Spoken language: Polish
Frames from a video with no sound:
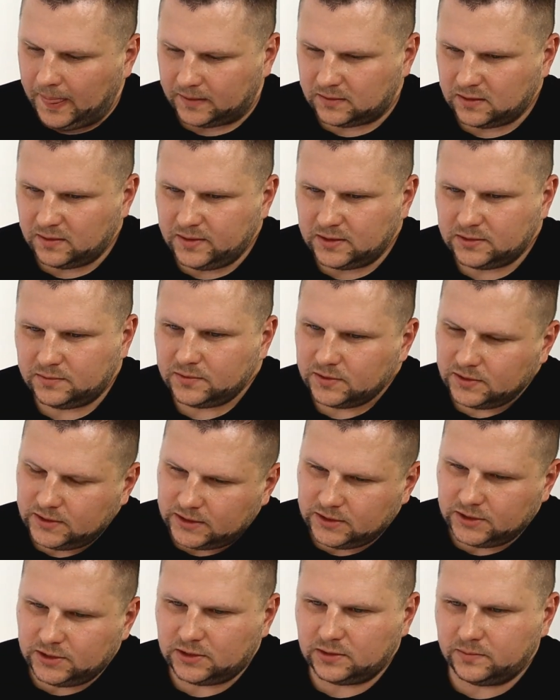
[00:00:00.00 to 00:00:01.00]
Natomiast
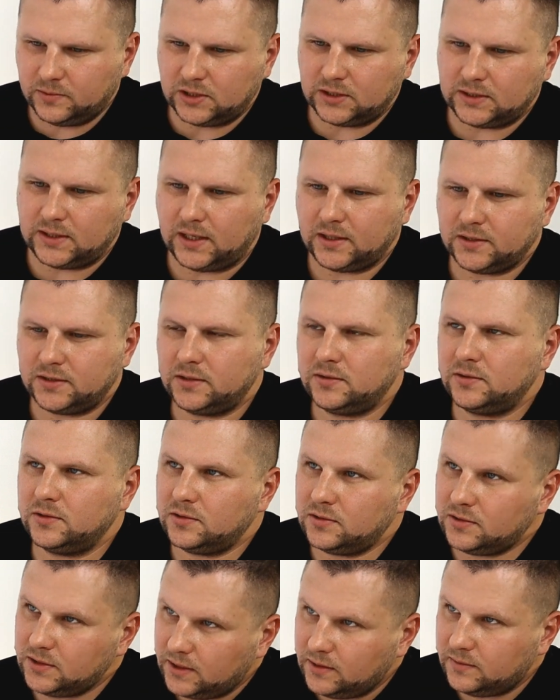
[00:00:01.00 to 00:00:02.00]
zdarzyć się może tak, że
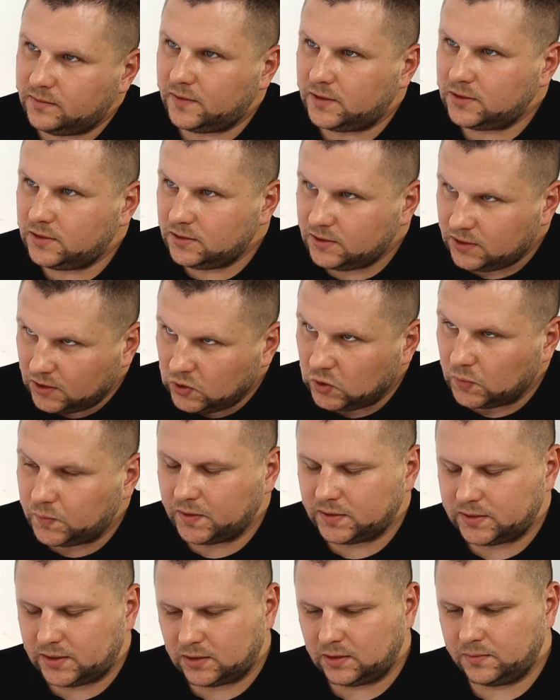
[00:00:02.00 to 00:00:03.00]
ktoś nie, właśnie nie
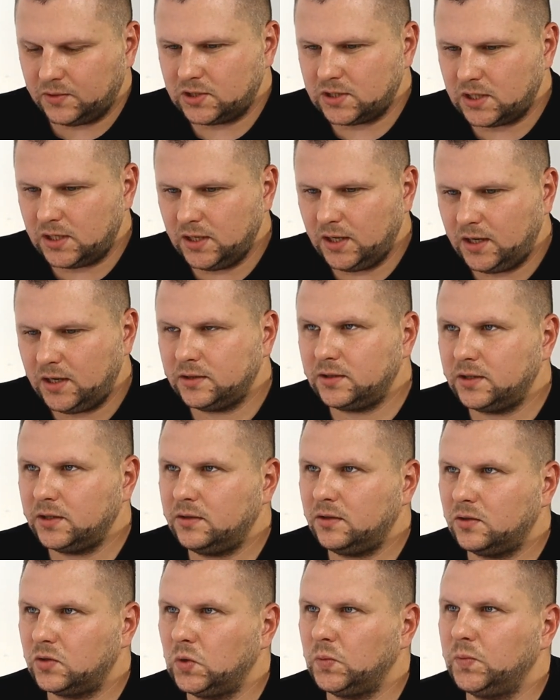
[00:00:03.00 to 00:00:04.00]
kupi z tego mieszalnika,
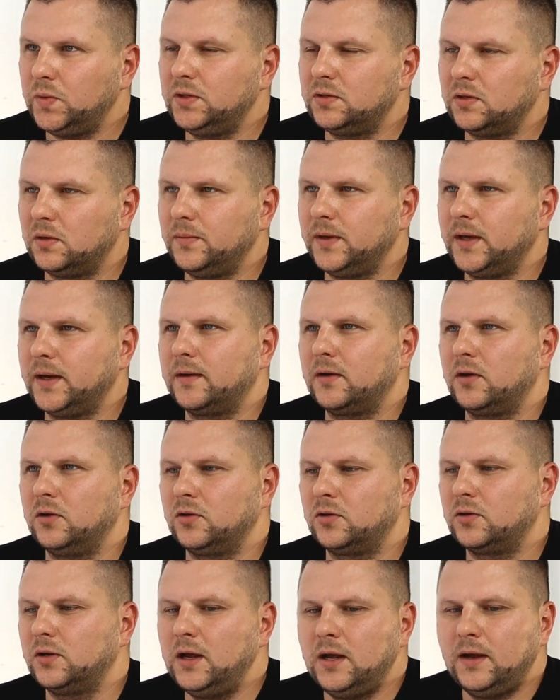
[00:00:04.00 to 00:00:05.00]
tylko kupi sobie
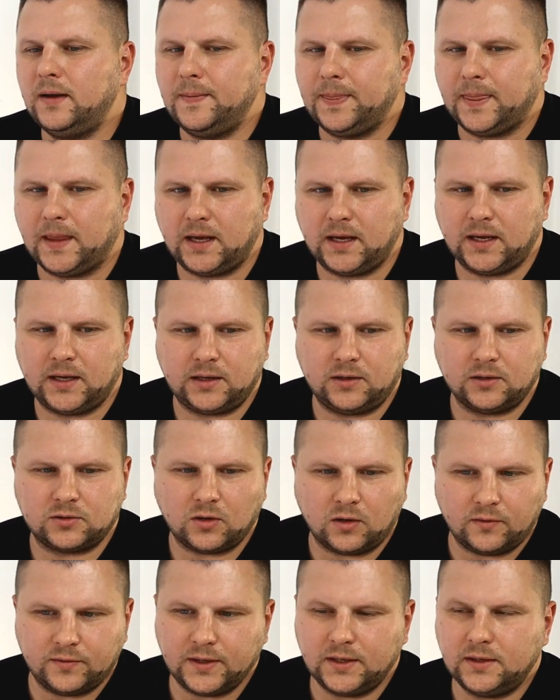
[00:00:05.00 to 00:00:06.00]
kolor e,
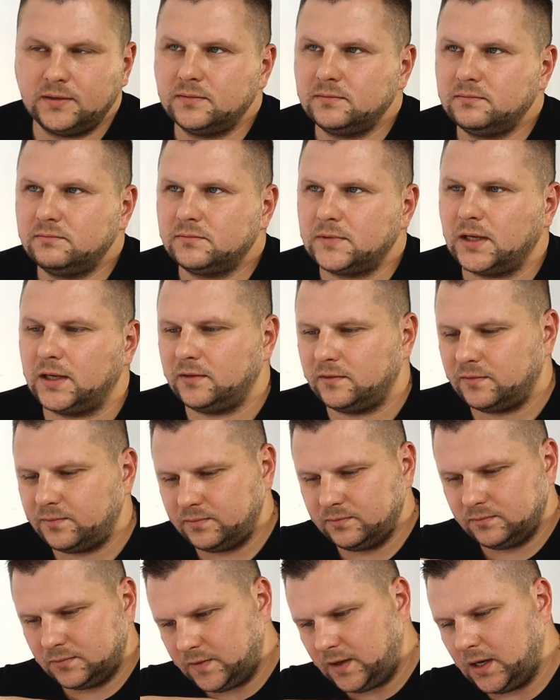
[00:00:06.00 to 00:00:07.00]
gotowy, ten
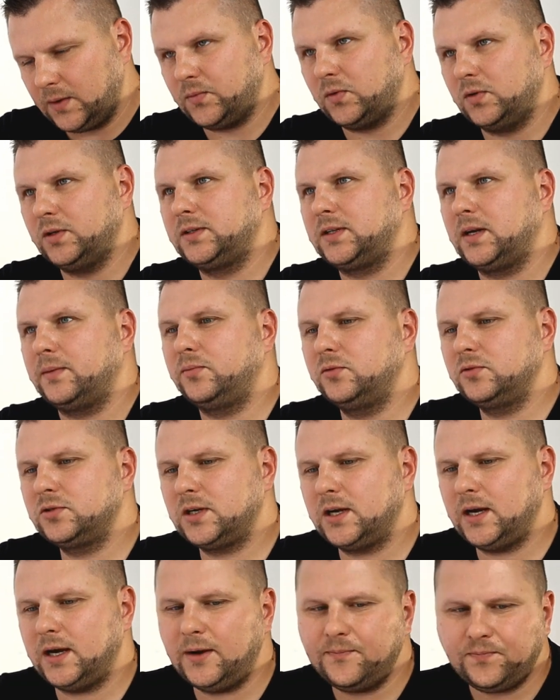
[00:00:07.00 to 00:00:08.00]
2,5 litra
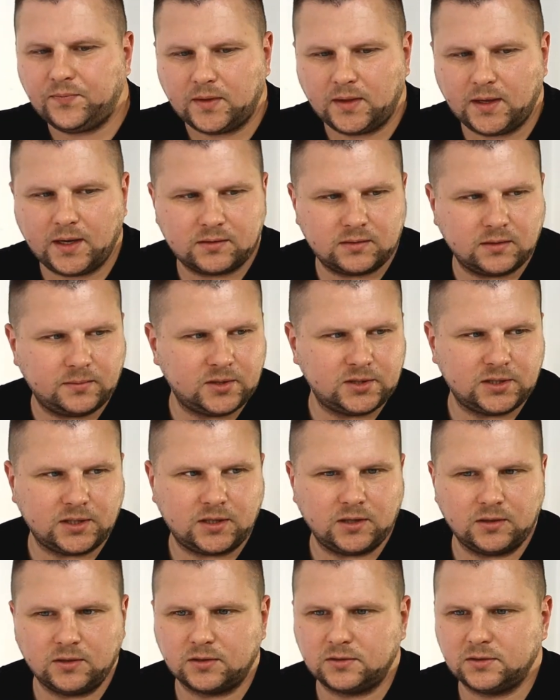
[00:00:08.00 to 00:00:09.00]
puszka. Niech to będzie
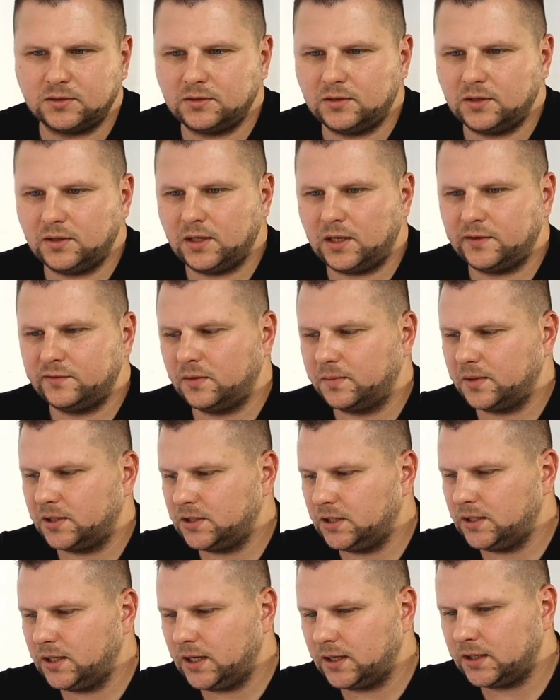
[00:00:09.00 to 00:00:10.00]
kolor dla
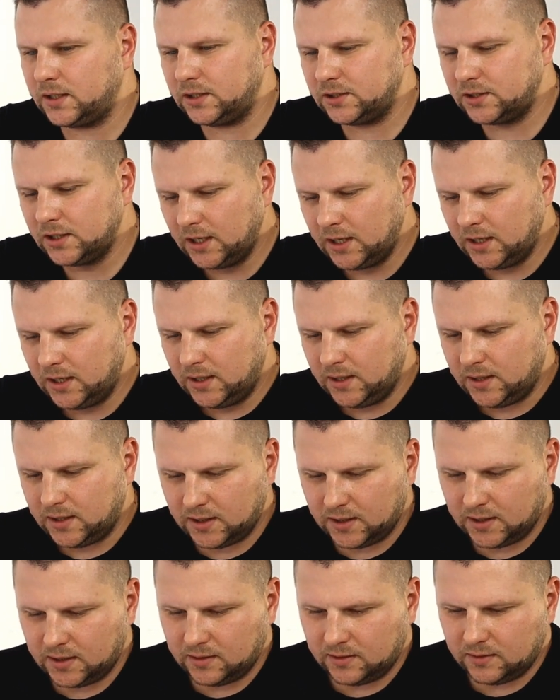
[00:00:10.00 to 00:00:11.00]
wyobrażenia jakaś e,
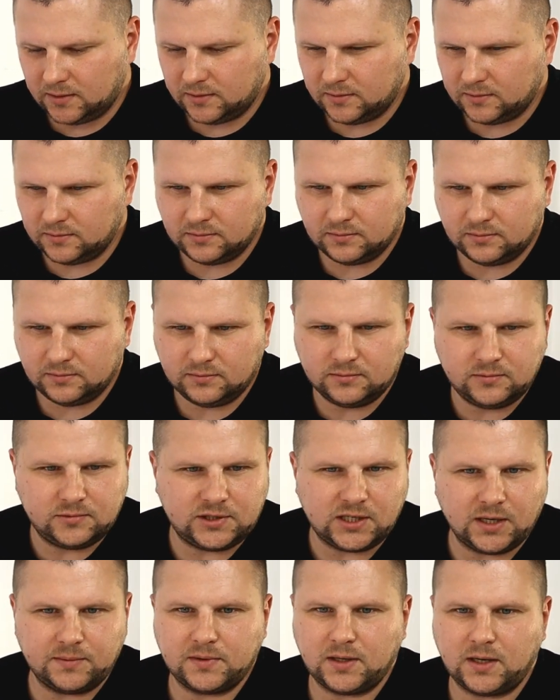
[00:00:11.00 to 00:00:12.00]
e,
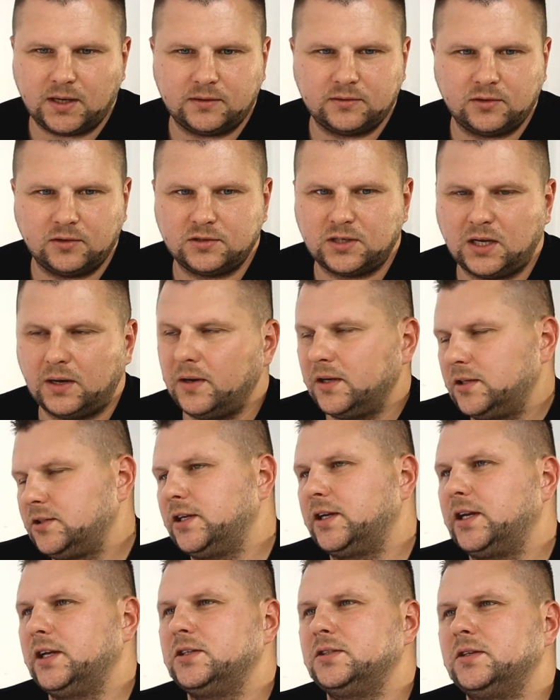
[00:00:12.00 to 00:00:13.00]
ciemna, dojrzała
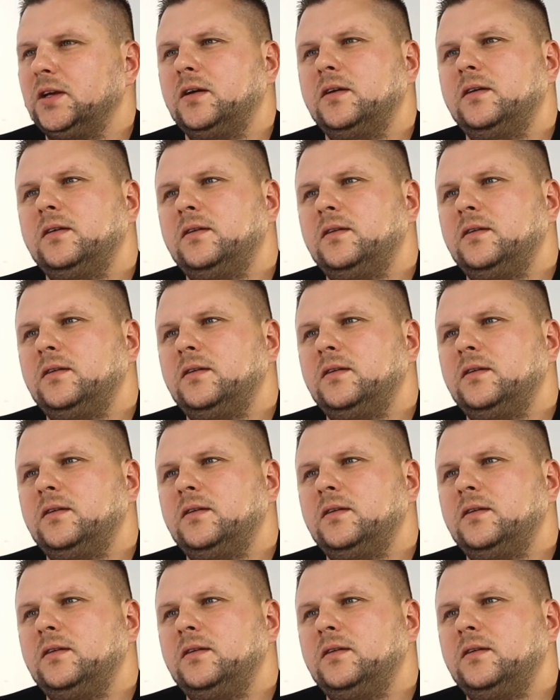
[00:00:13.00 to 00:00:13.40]
czereśnia.